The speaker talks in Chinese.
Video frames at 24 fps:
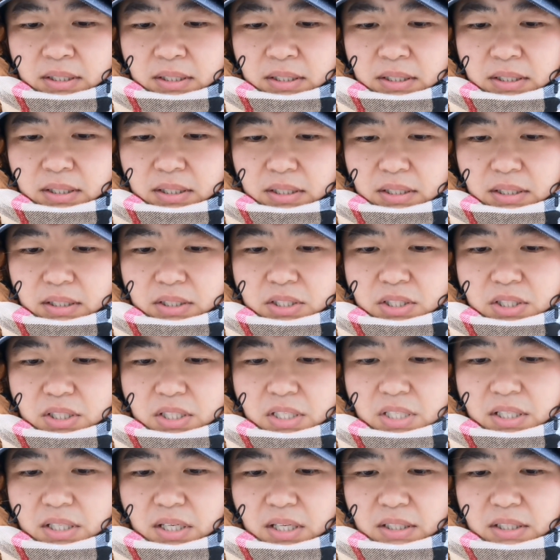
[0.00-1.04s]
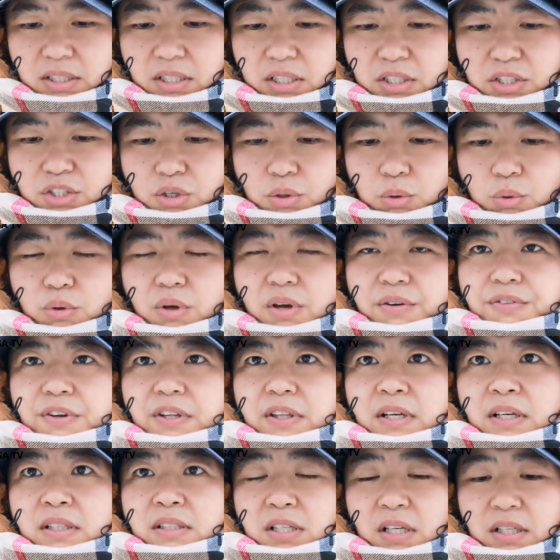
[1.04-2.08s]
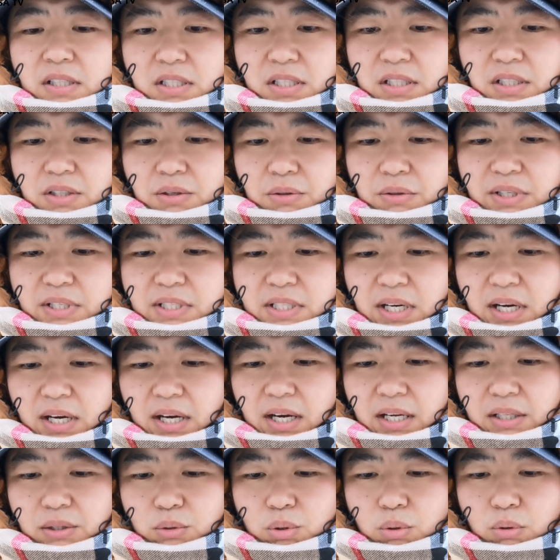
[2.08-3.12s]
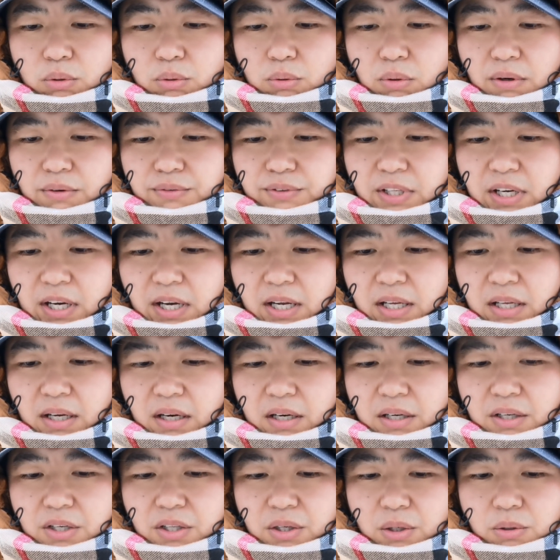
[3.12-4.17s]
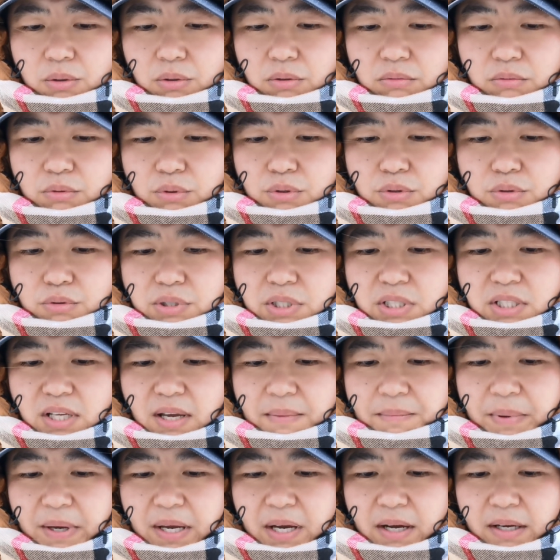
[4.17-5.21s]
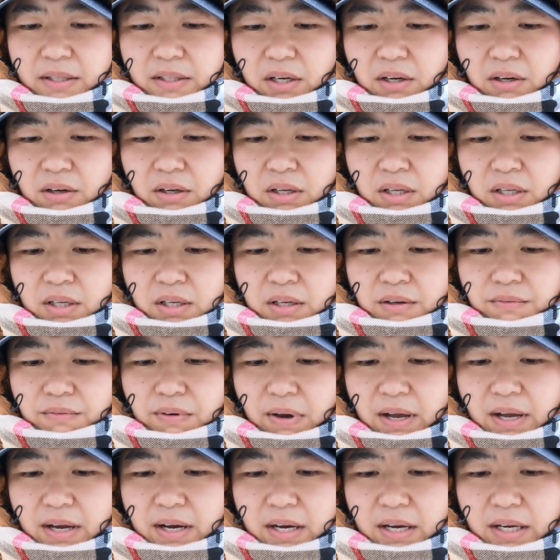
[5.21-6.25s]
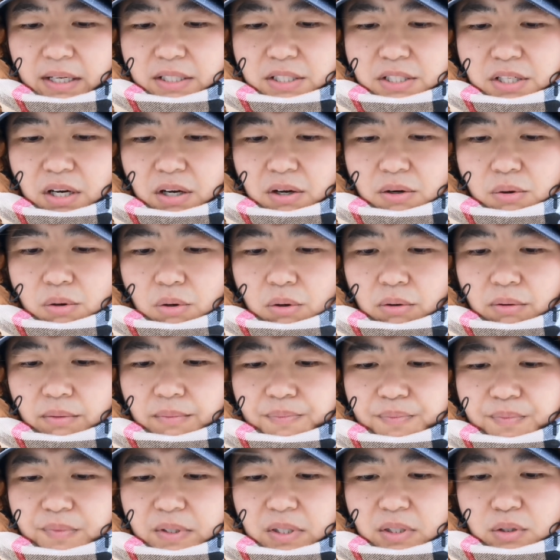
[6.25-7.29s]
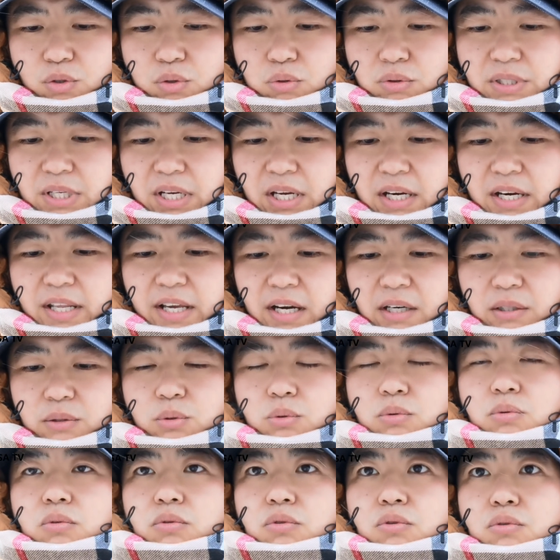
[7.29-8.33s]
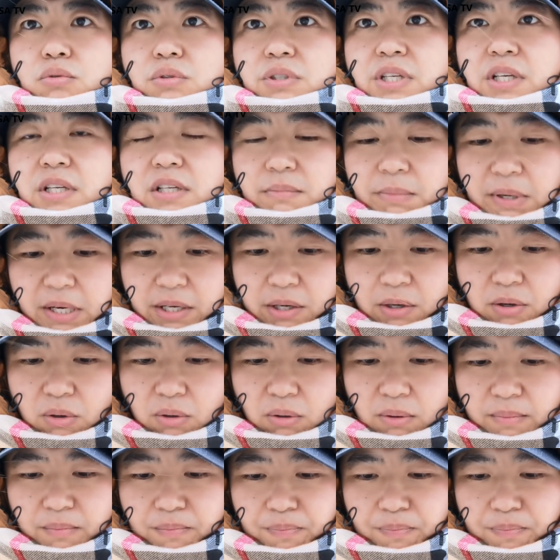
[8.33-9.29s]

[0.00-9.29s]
呃，实际上呢，九月份呢曾经有一架安托诺夫的安二六运输机在北海道外海上空啊出现两度入侵日本领空。